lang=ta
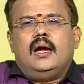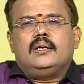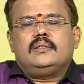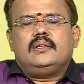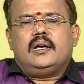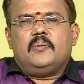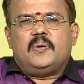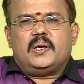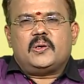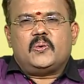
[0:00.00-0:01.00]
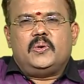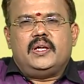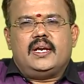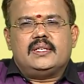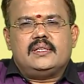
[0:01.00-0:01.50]
அடுத்ததாக
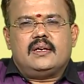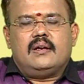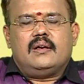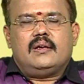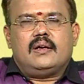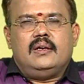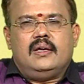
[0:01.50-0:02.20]
பார்க்கக்கூடிய ராசிக்காரர்கள் கன்னியா